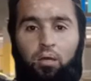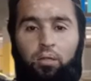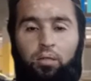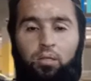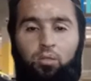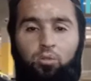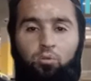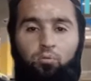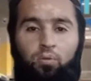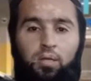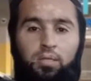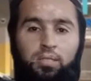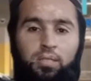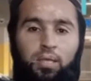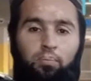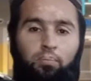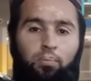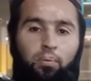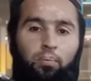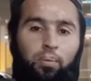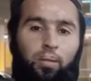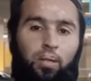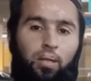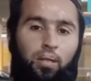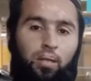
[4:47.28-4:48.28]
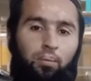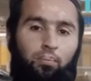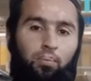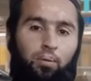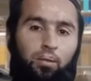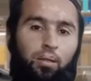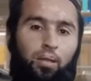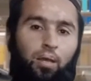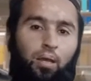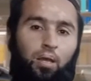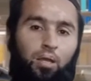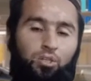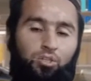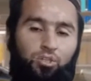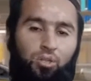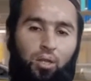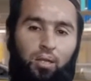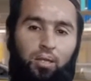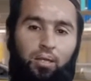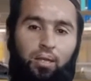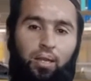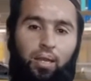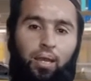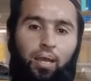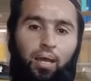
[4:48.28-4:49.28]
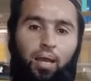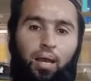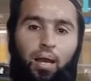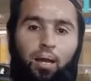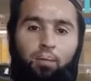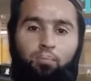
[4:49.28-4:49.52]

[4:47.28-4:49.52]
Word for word: नहीं तो व्हाट्सएप पे मेरा नंबर चल रहा है